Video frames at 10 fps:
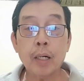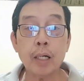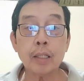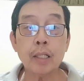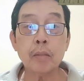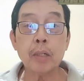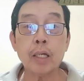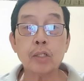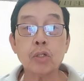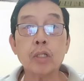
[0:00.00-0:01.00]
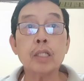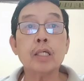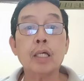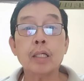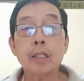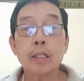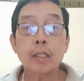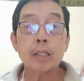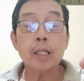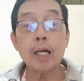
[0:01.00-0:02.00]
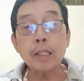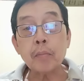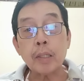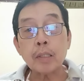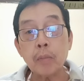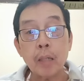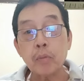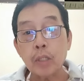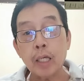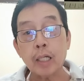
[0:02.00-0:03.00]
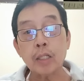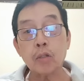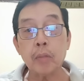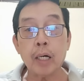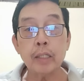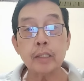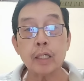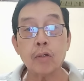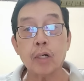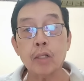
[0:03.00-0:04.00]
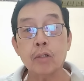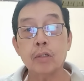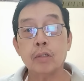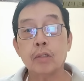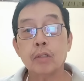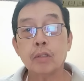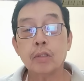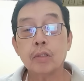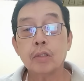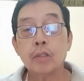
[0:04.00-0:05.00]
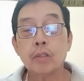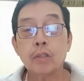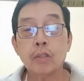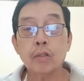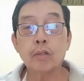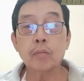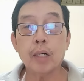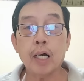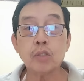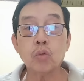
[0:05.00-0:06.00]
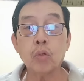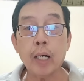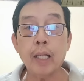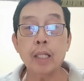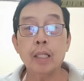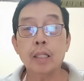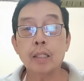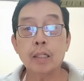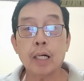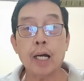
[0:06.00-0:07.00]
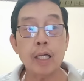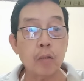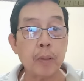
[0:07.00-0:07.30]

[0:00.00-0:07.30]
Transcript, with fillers: bakit nga hindi magiging shortage eh? Nakatambak sa mga bodega nito mga inchik yung ano, yung mga asukal. Ayaw